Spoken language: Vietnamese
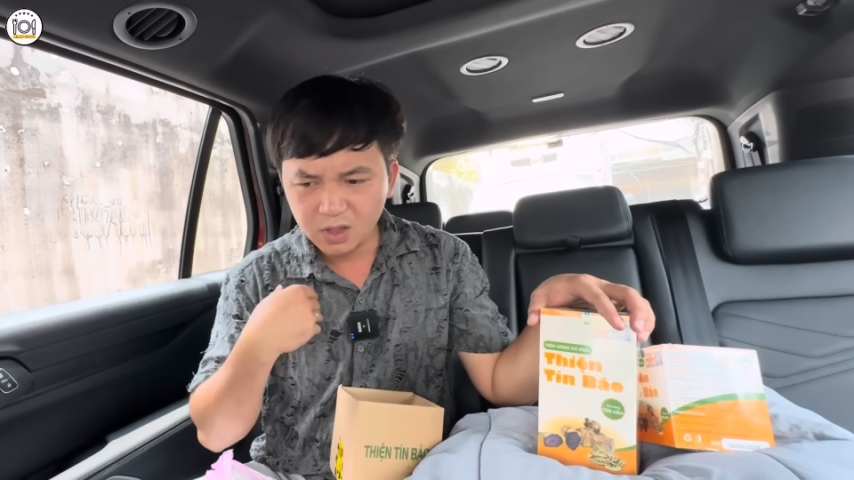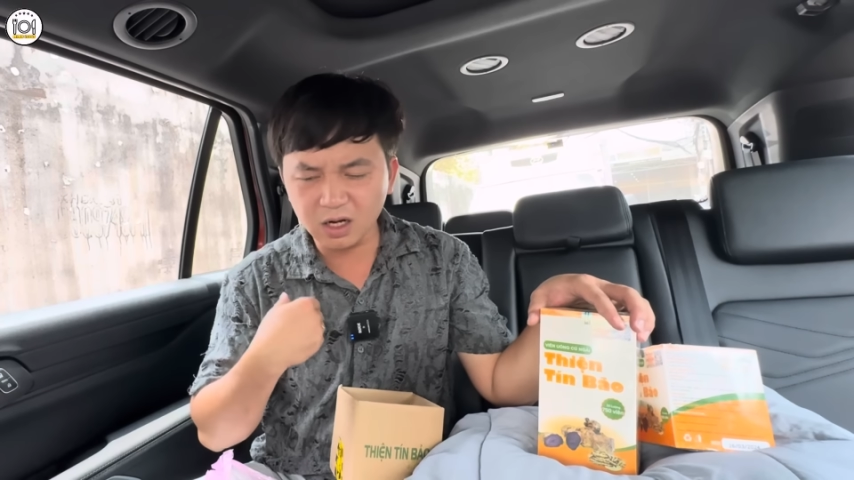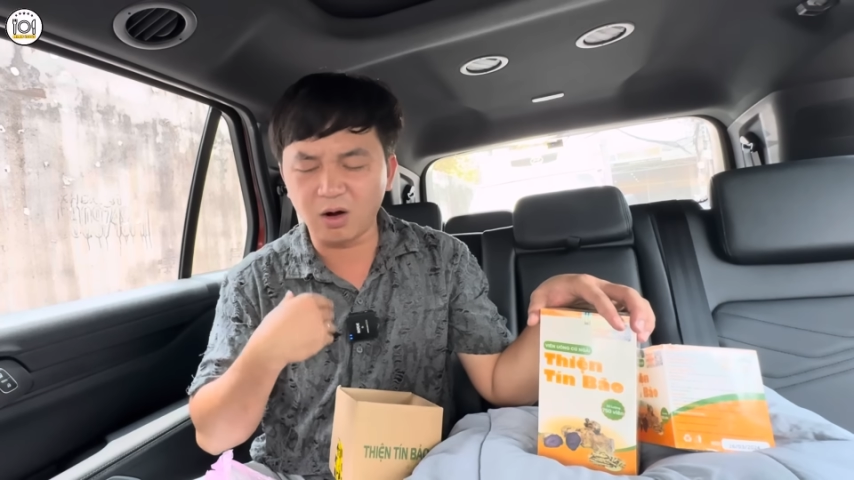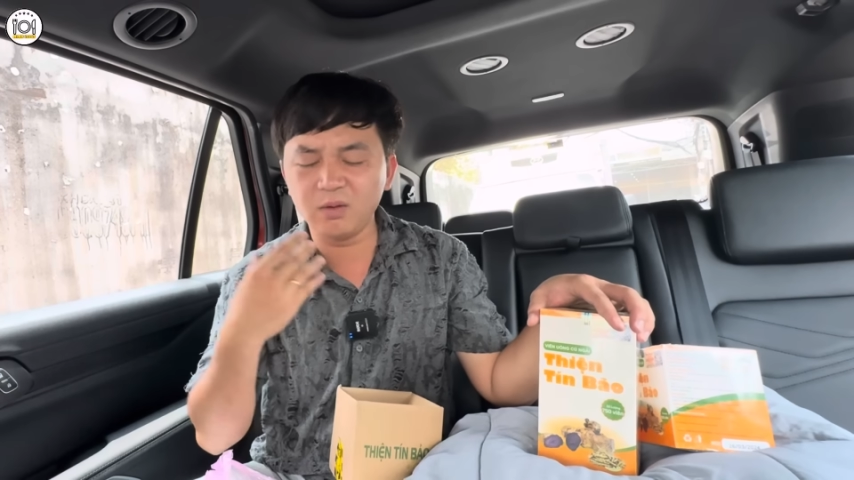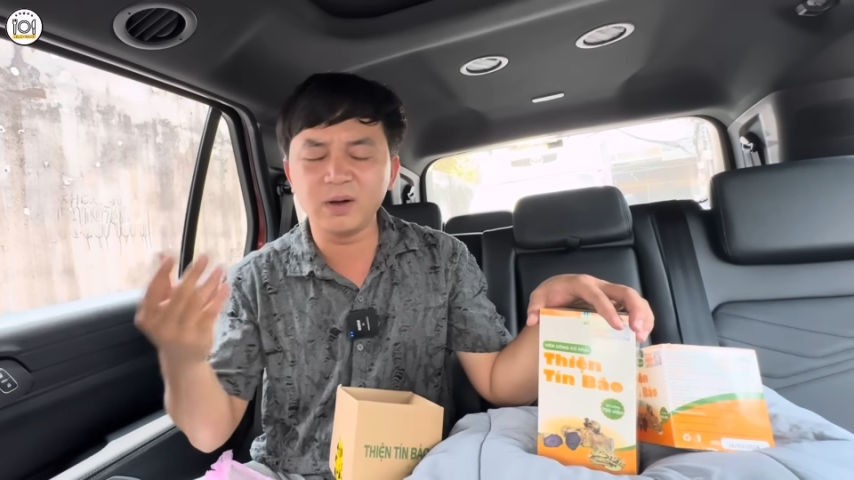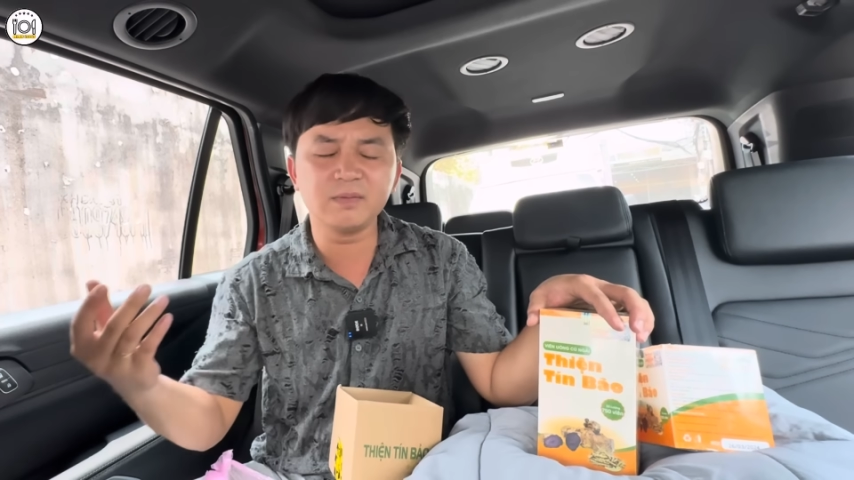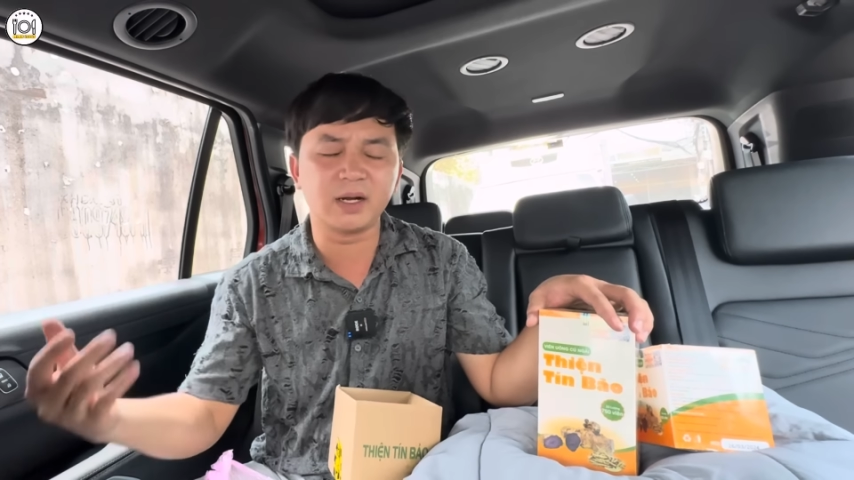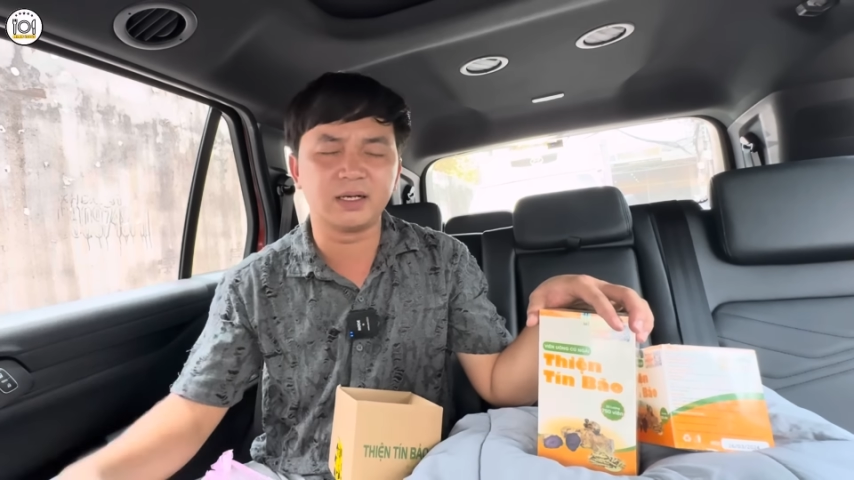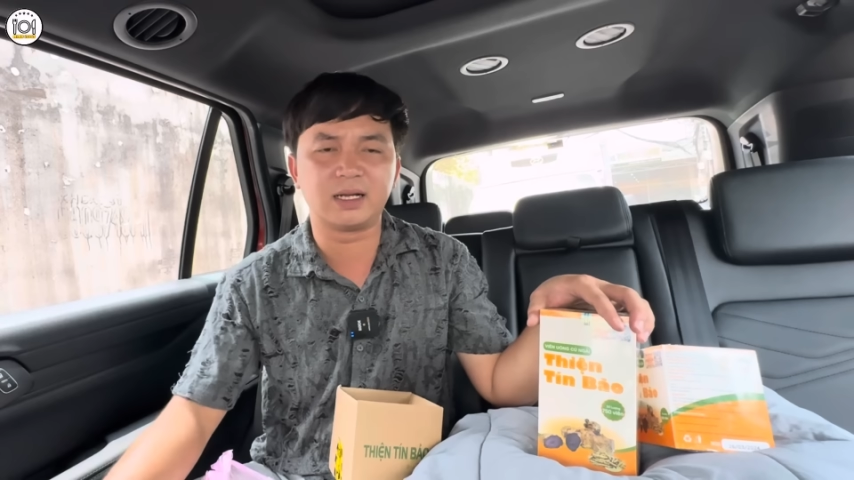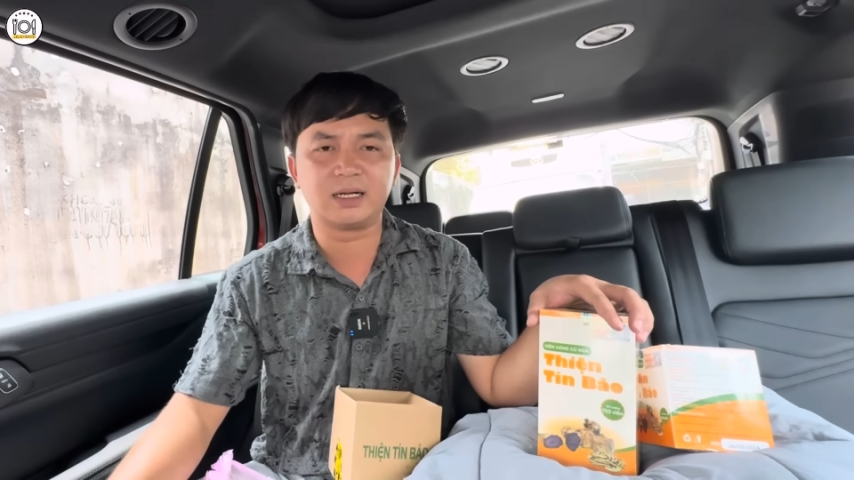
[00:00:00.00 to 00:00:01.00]
khỏi phải
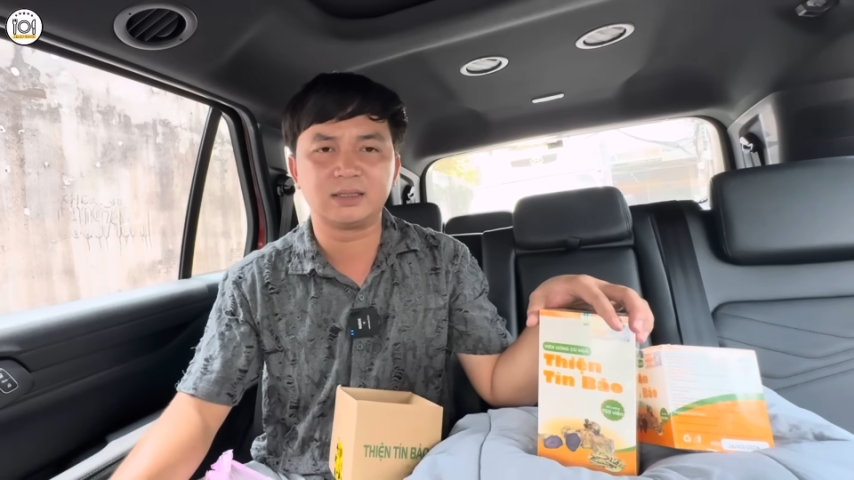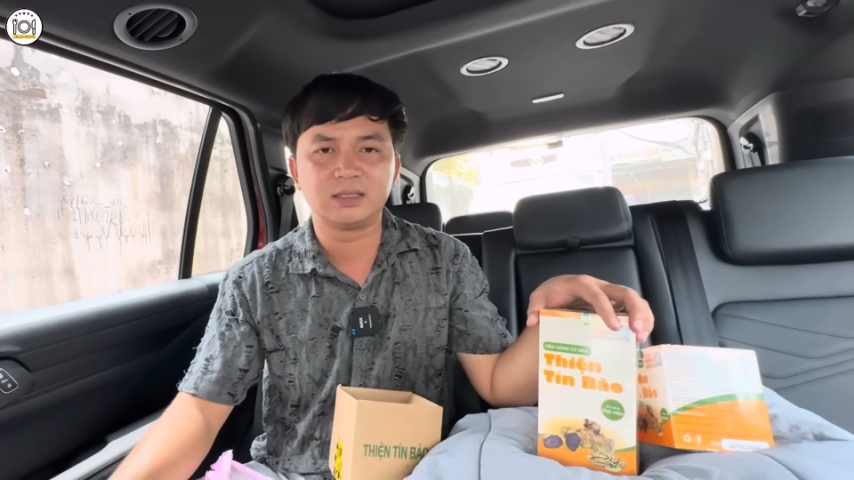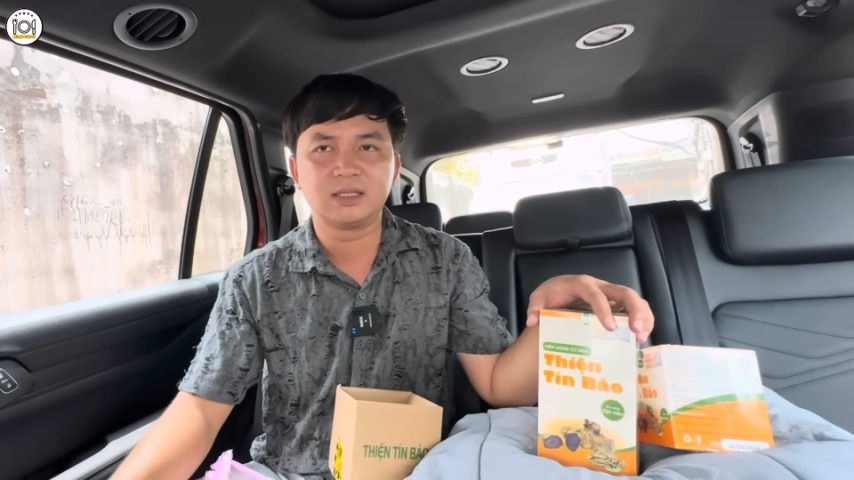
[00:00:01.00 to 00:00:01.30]
bị là